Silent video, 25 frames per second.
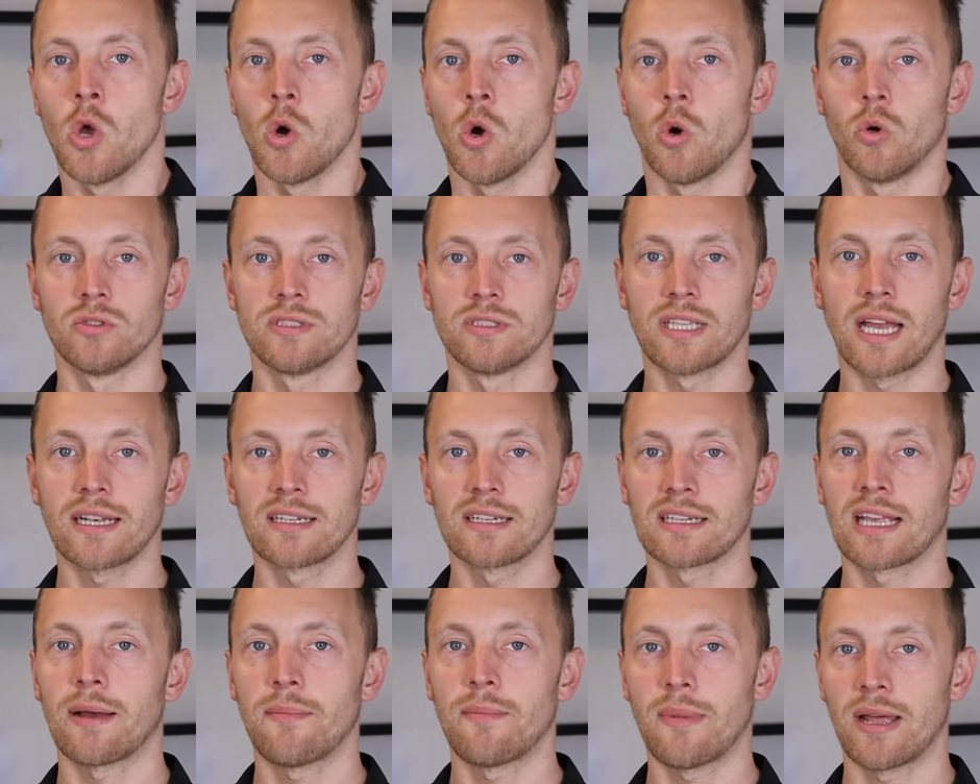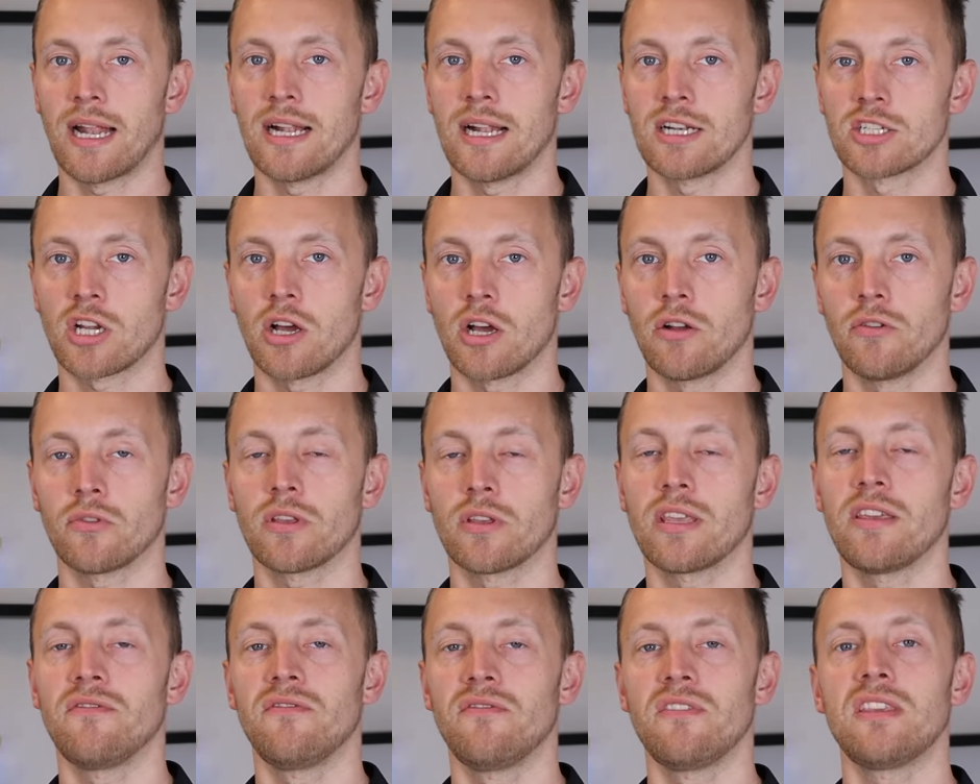Und dann kann man halt schauen,
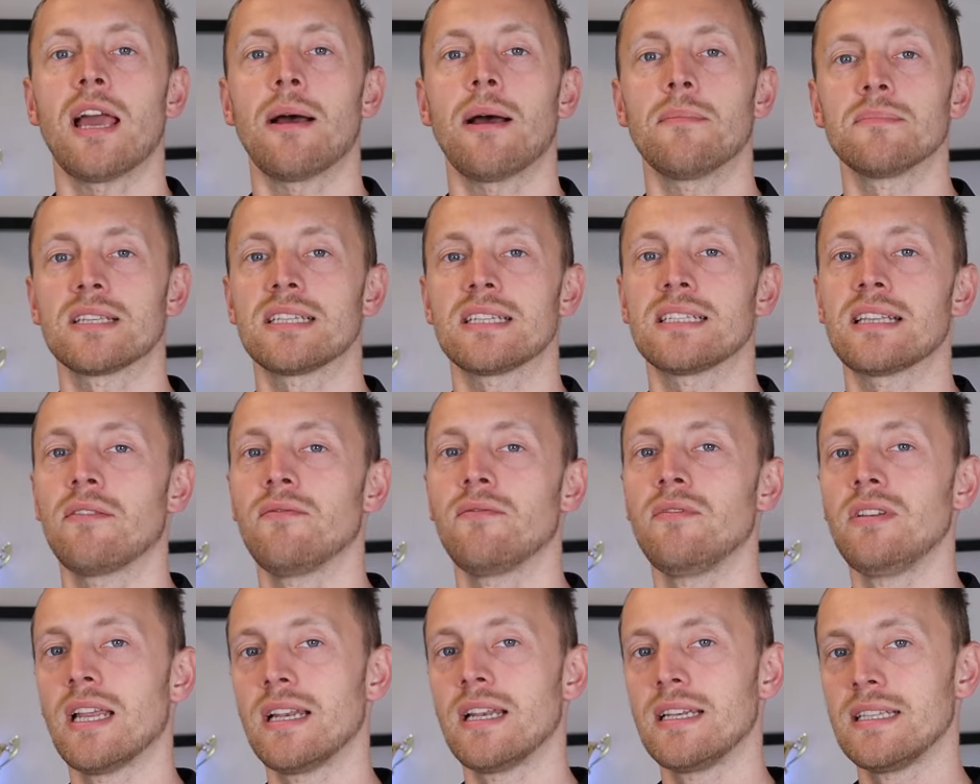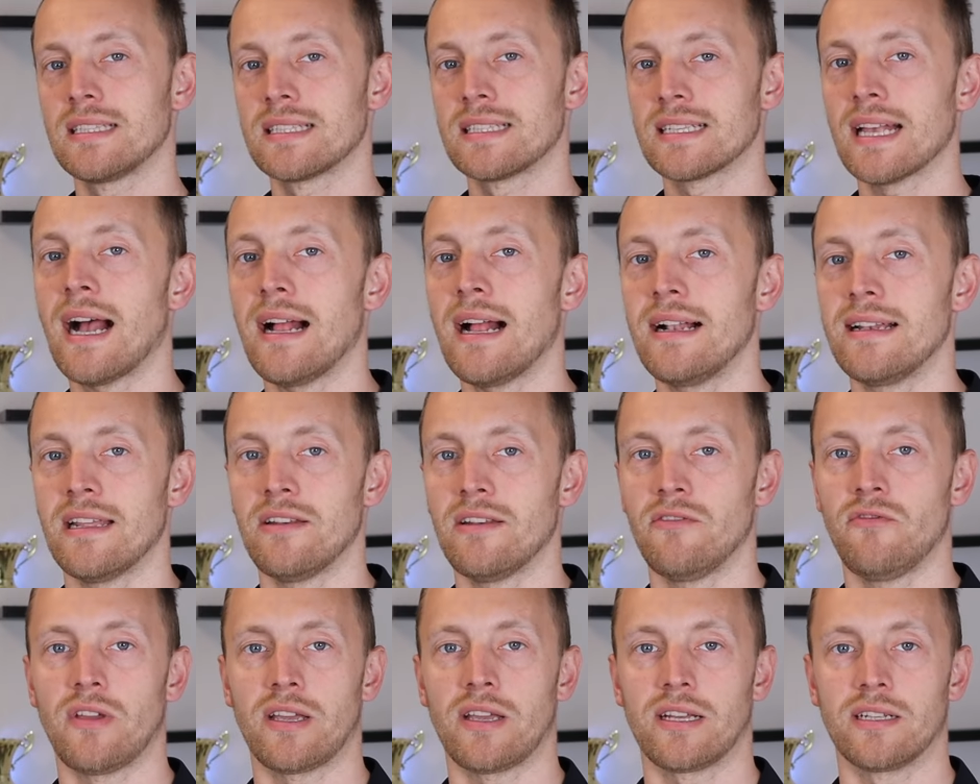okay, wie haben sich dann wieder die Zahlen
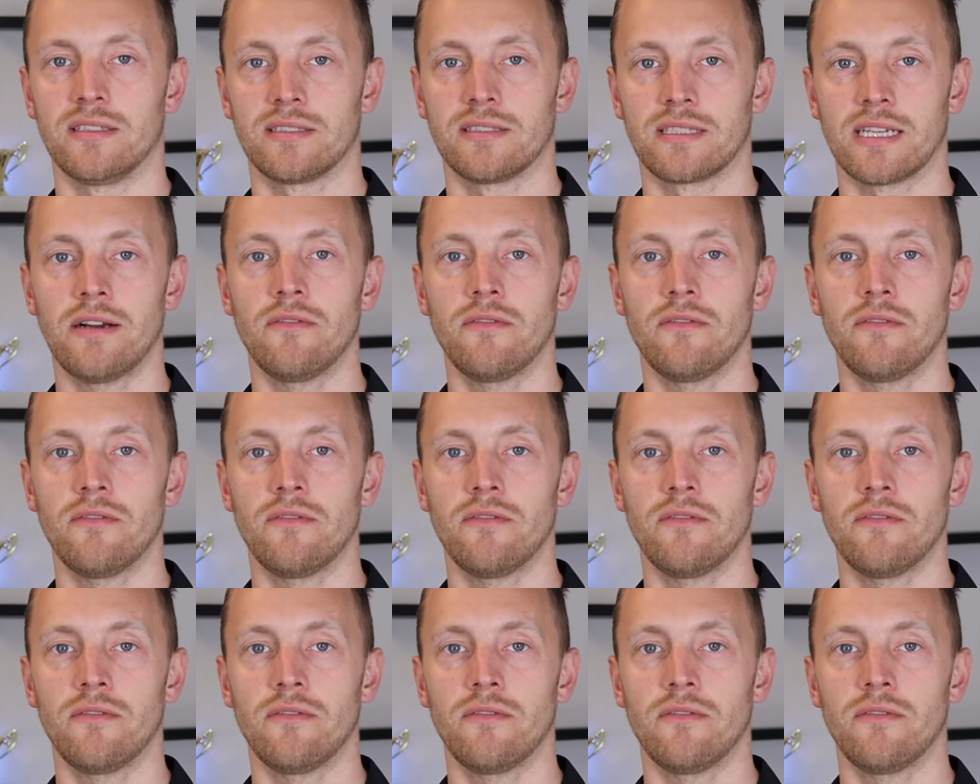entwickelt?